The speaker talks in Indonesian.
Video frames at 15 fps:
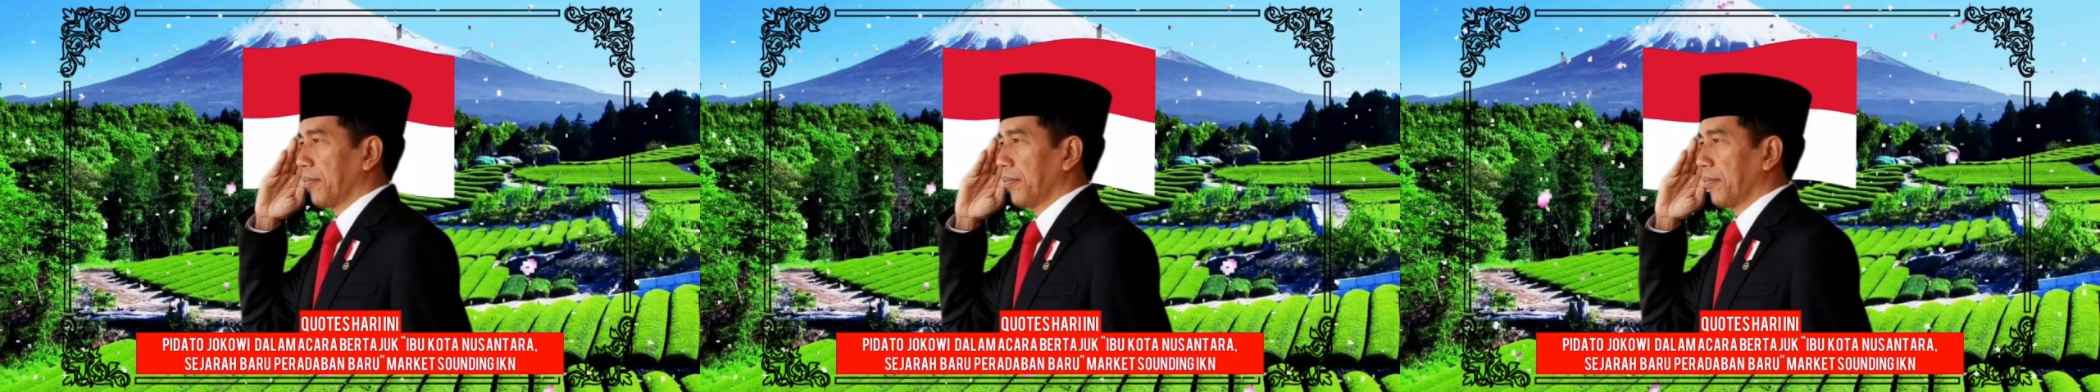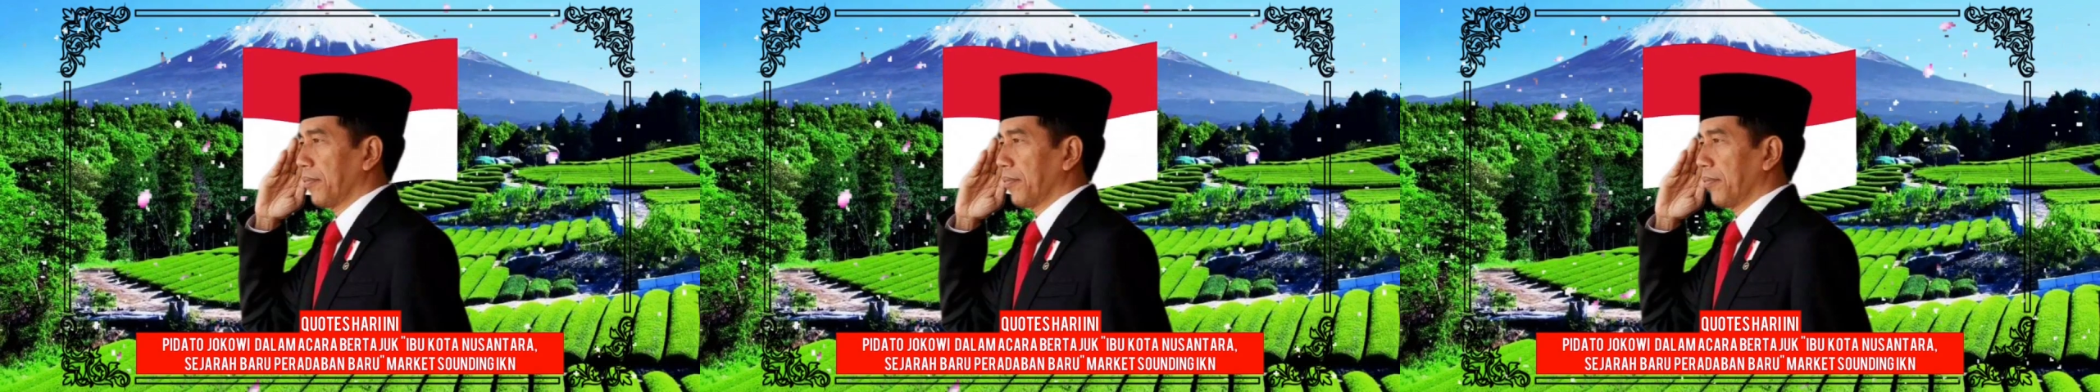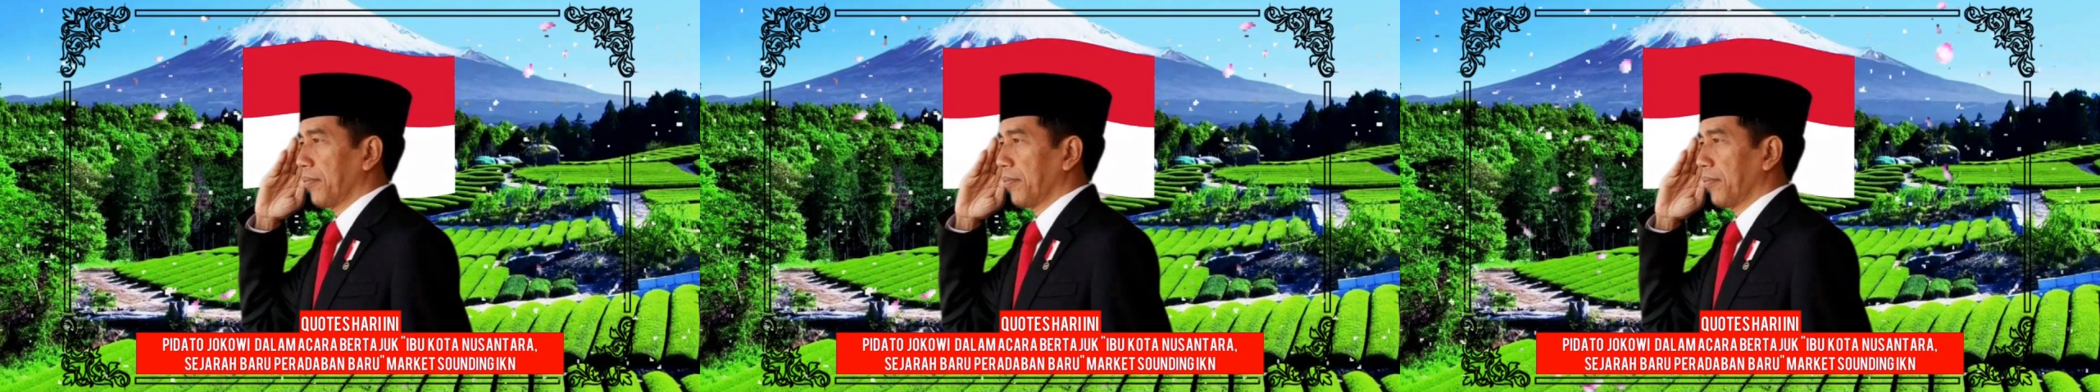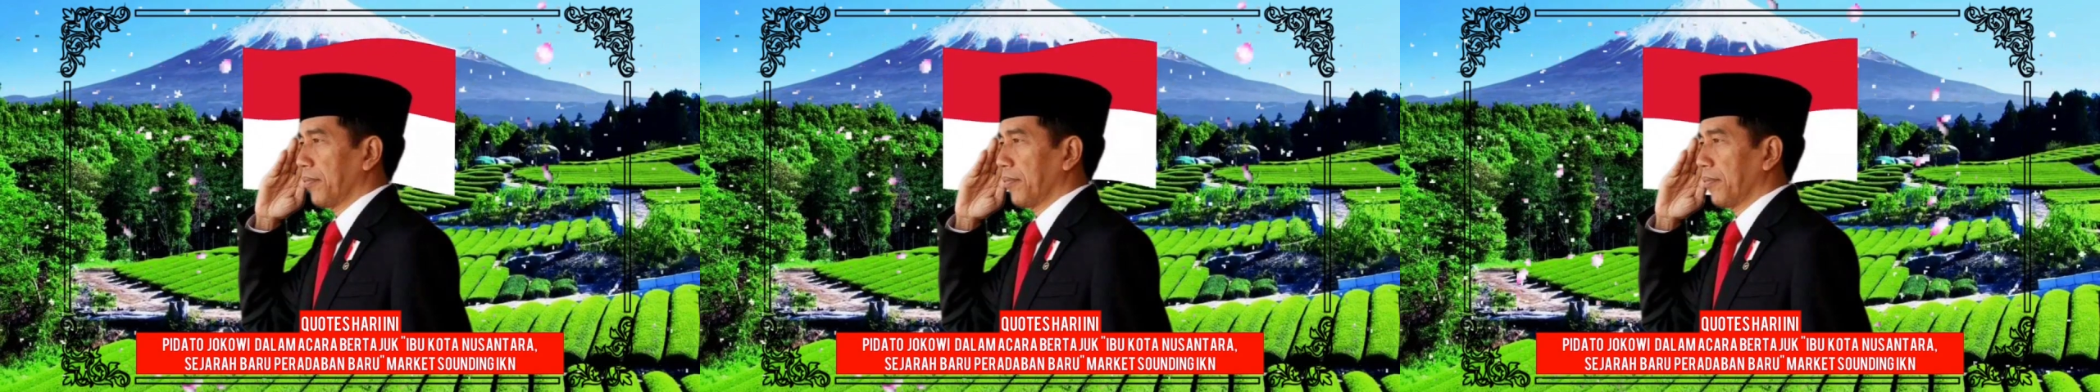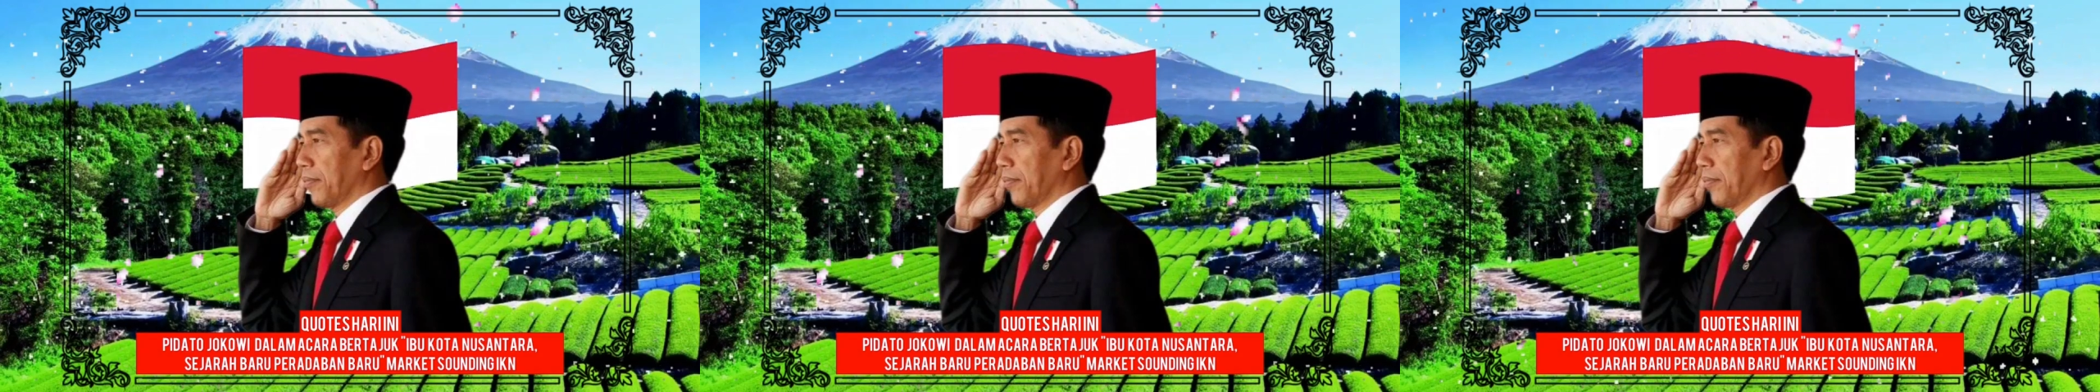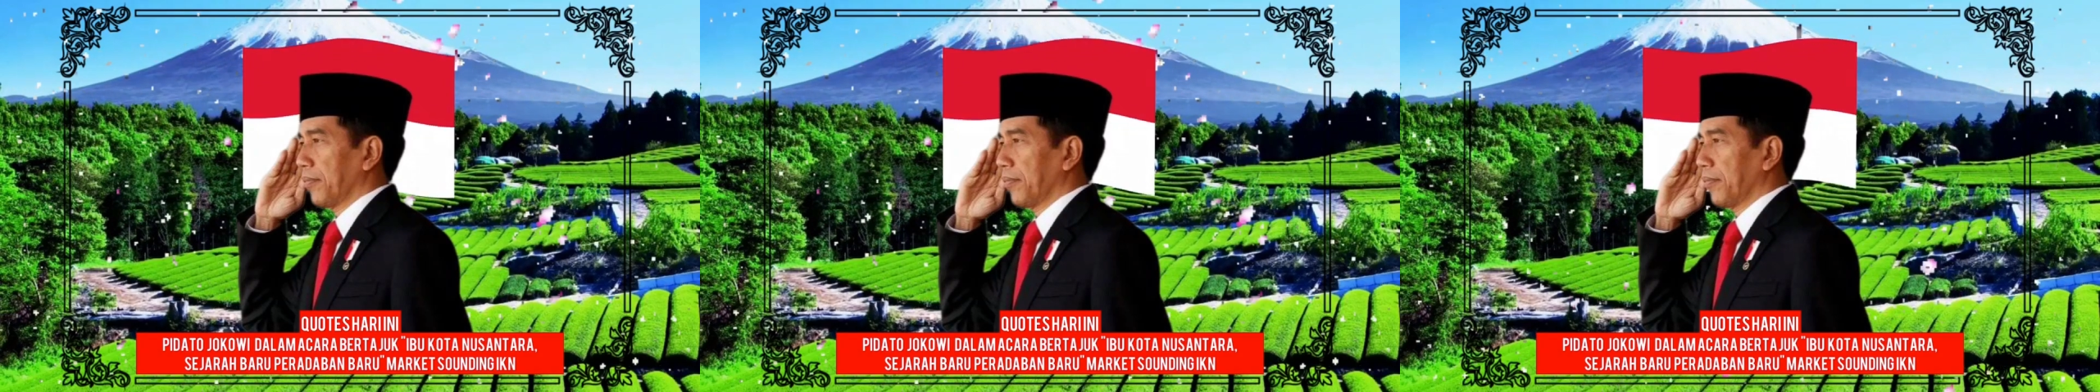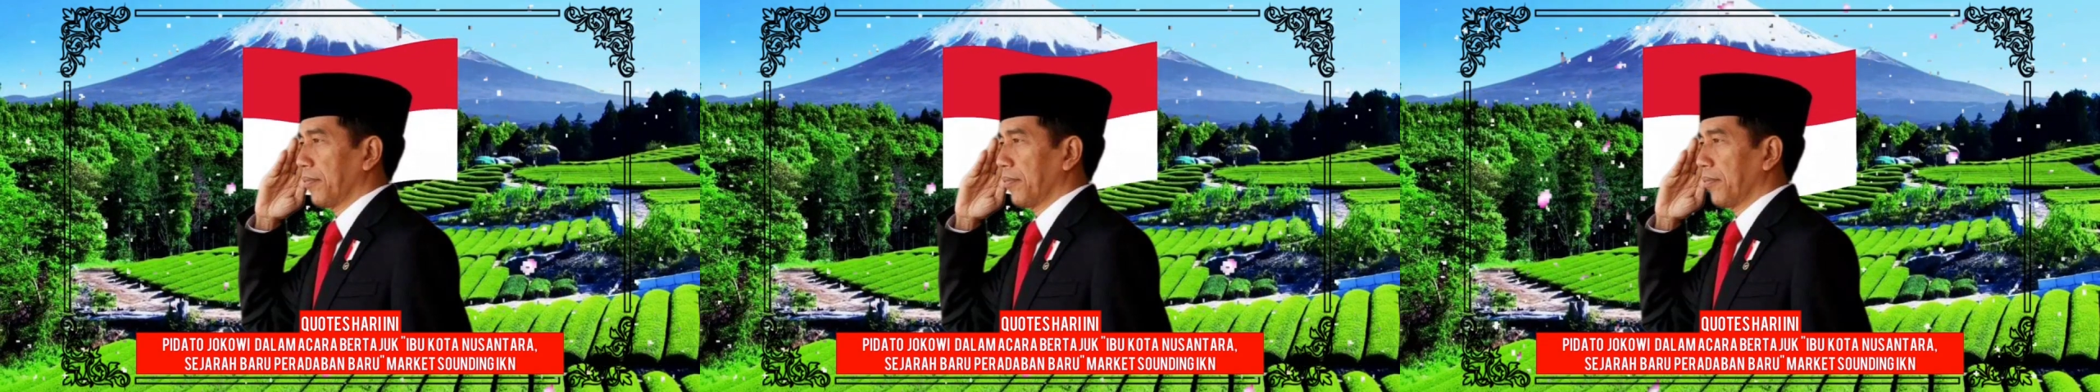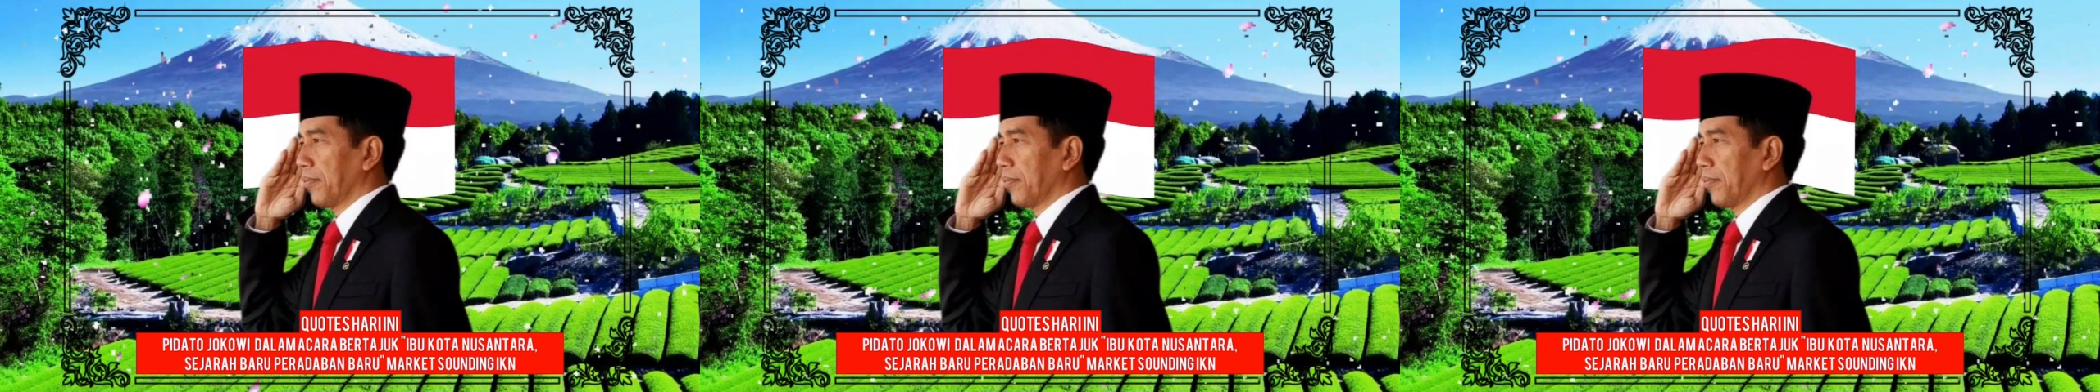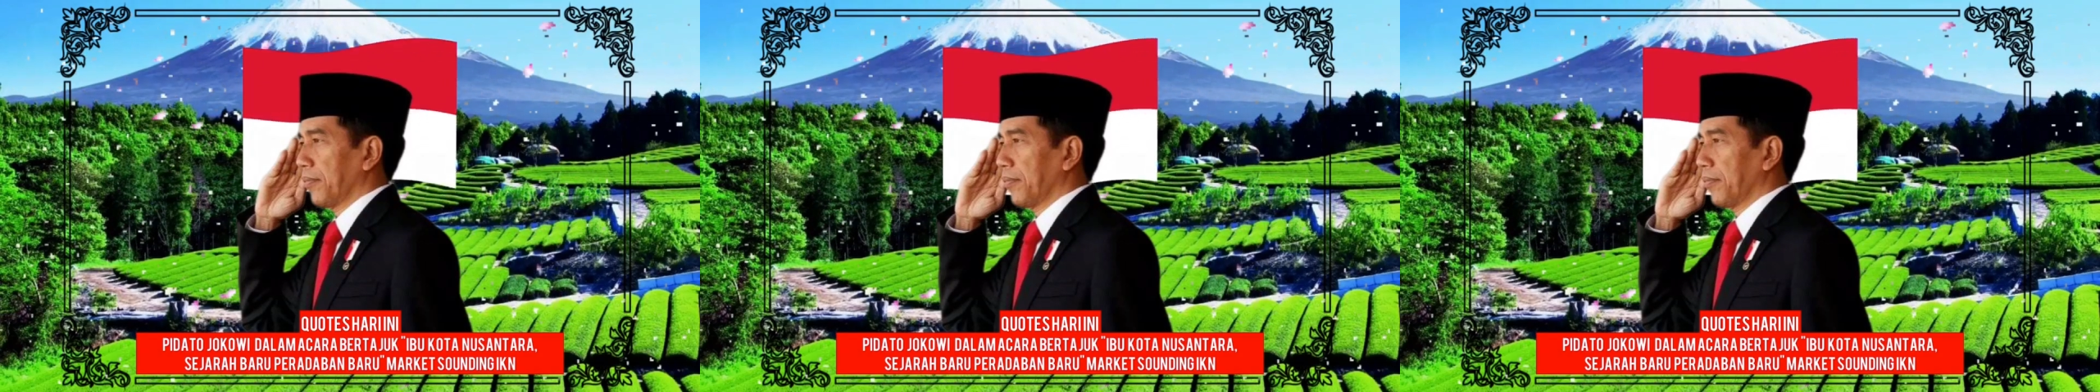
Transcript: tidak perlu ragu.